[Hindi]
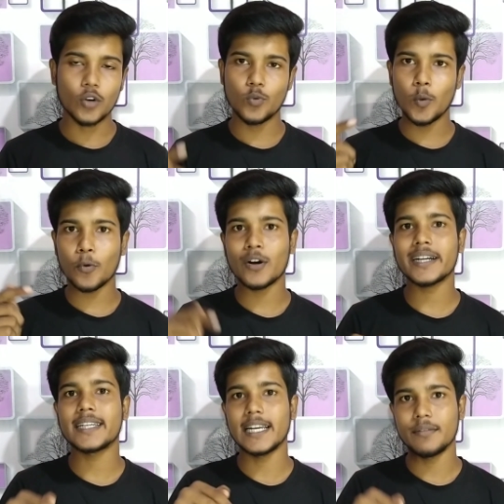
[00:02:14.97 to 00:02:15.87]
और वो
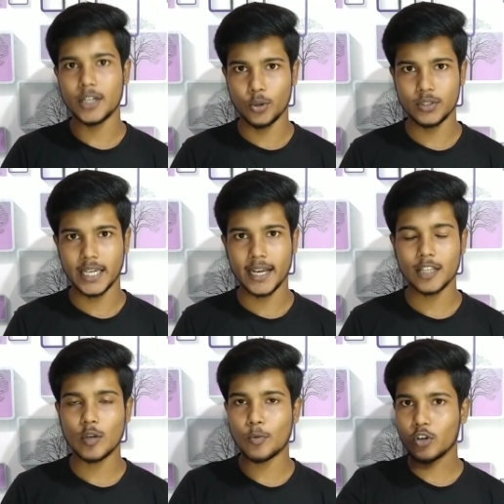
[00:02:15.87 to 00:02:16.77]
प्रोडक्ट डिलीवर्ड हो
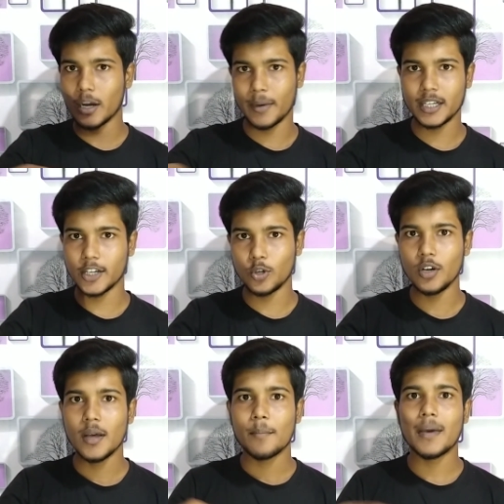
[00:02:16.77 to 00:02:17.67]
जाएगा तो आप लोग कमेंट
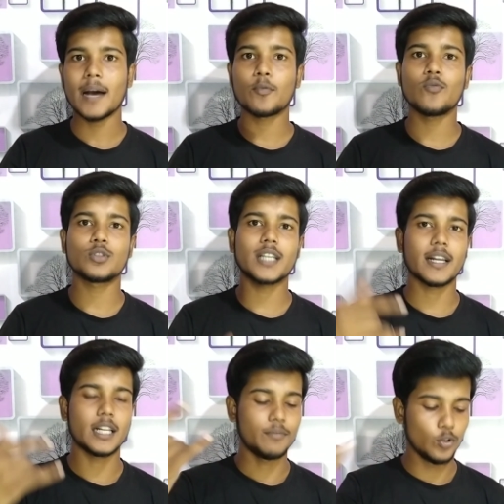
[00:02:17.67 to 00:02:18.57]
करो मैं आपको
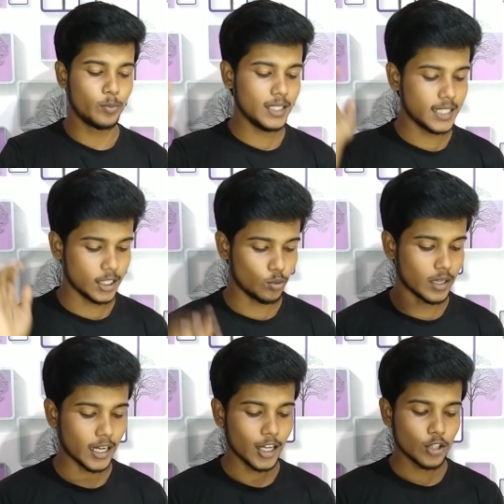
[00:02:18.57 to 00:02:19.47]
उसका रिव्यू भी दे
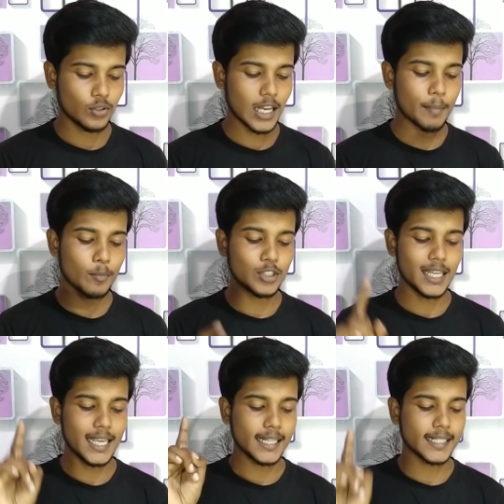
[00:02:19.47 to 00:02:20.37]
दूंगा तो यहाँ पर
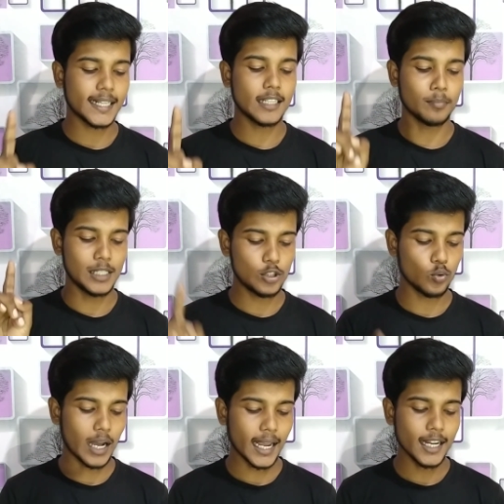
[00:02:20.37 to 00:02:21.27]
मुझे एक क्रेडिट मिल
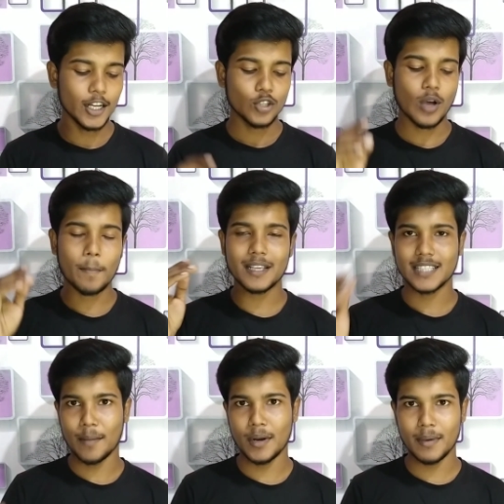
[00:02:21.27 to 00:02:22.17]
चुका है तो आपके
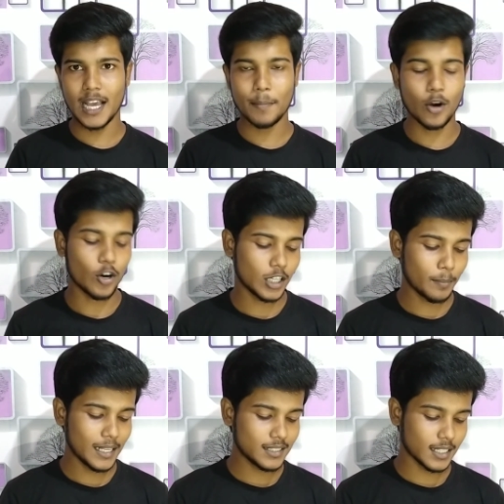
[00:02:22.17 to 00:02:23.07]
सामने मैं यहाँ पर ऑर्डर
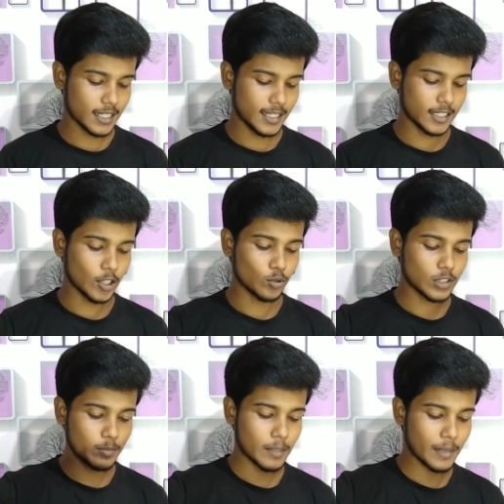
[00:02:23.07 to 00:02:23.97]
प्लेस करके देखता हूँ
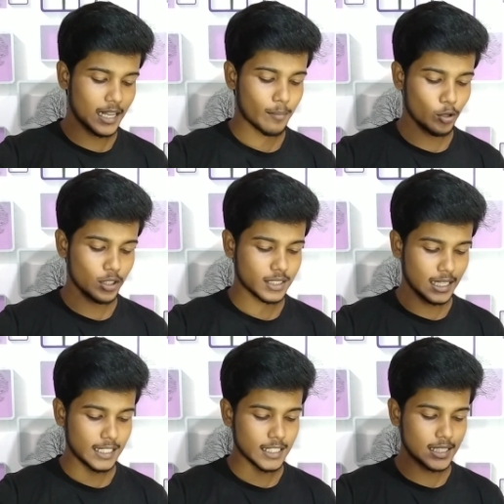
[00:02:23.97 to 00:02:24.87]
तो सबसे पहले हम लोग
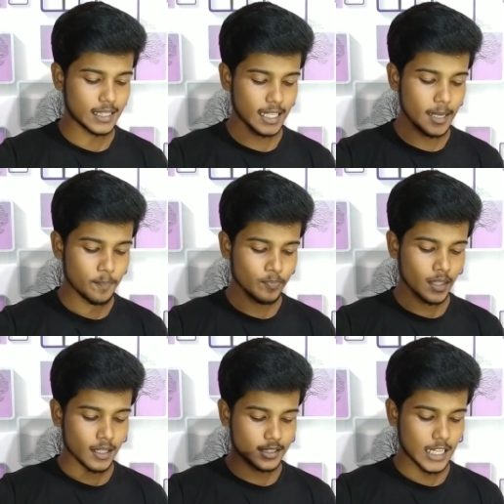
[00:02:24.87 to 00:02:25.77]
इसके नीचे चलते हैं
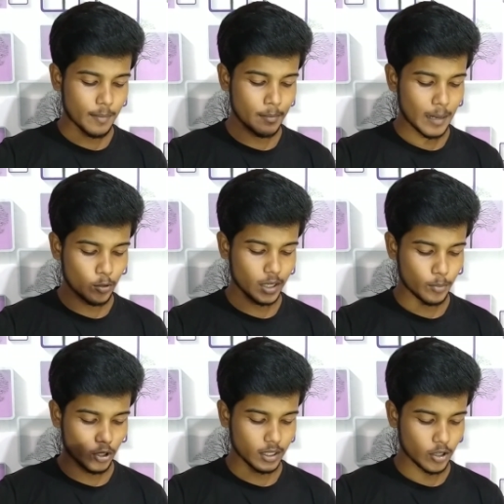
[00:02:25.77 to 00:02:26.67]
जहाँ पर मैं आपको
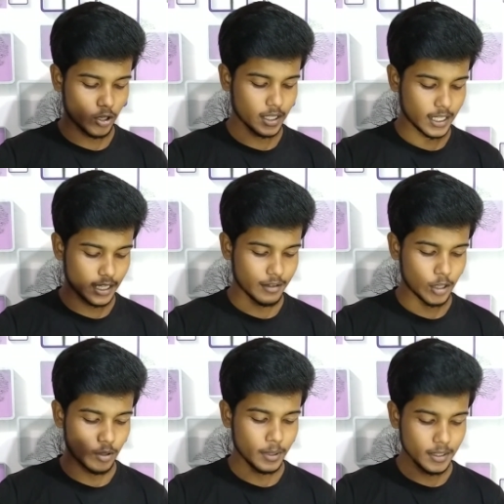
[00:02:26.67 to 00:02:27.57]
एक प्रोडक्ट ऑर्डर करने
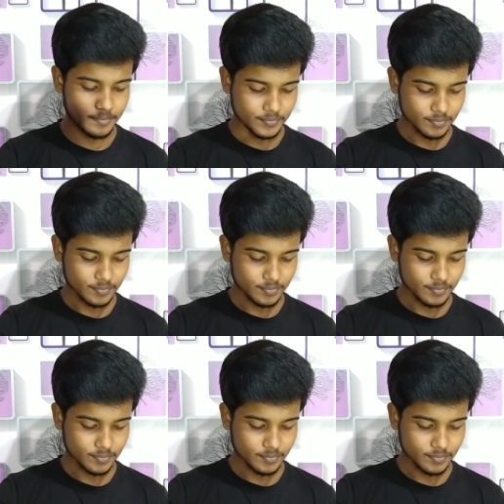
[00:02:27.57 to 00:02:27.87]
वाला हूँ अभी